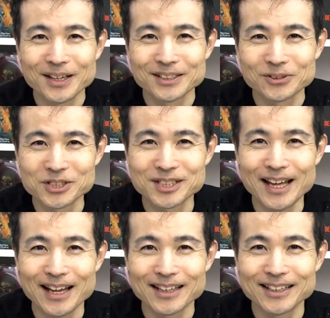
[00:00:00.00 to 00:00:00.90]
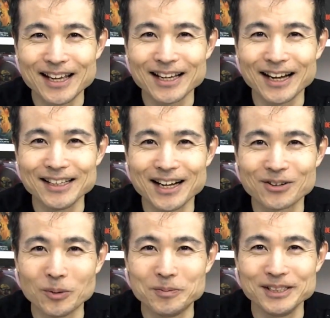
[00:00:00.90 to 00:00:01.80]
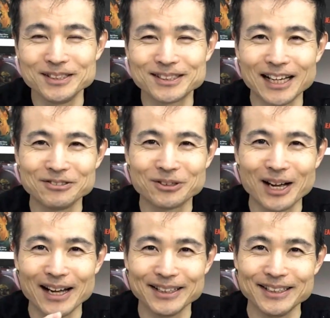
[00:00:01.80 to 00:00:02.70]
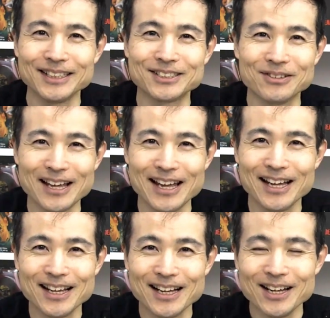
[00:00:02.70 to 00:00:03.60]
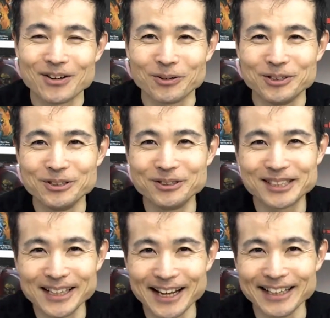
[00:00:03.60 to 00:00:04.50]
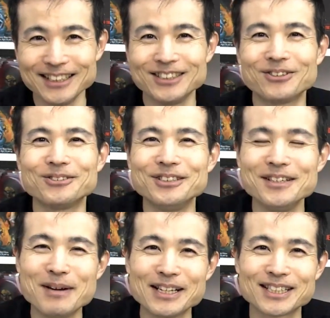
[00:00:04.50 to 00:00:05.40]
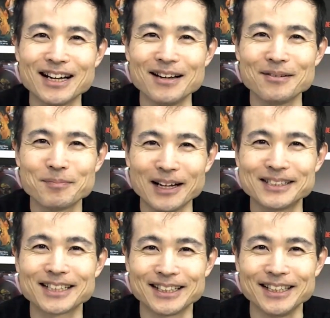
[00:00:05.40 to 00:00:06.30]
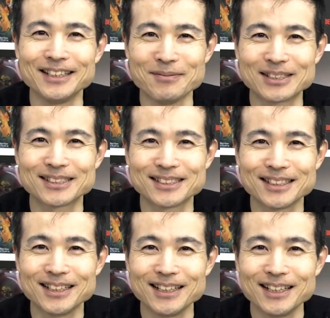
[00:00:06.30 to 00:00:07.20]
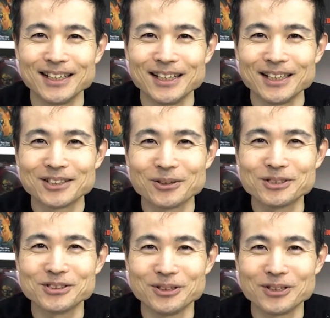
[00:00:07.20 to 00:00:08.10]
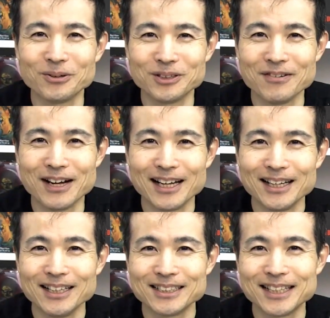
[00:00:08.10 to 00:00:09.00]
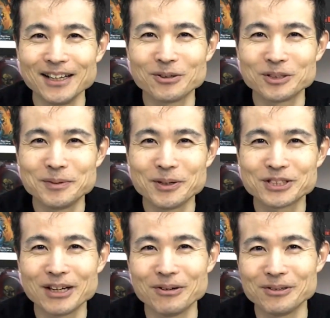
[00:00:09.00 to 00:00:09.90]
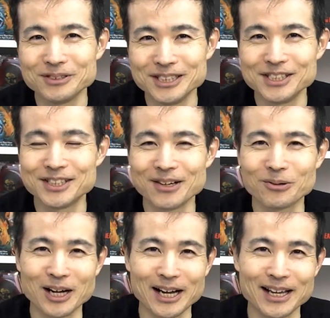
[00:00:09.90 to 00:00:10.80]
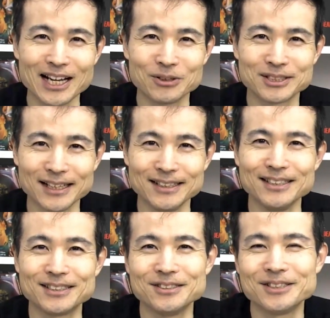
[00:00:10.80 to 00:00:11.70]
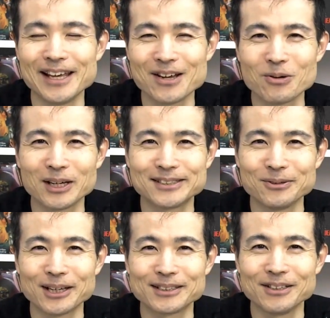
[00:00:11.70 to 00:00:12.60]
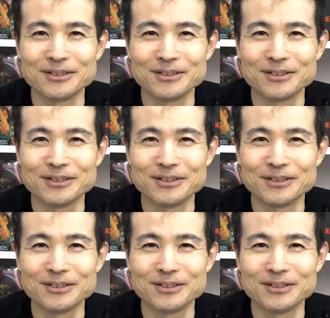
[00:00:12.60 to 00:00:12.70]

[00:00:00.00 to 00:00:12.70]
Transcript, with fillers: そして軽快なゴブリンサウンドがいいですよね。これ許せないという言い回しがパンチが効いてます。当時の日本では残酷描写を売りにしてホラー映画を宣伝する傾向が強かったの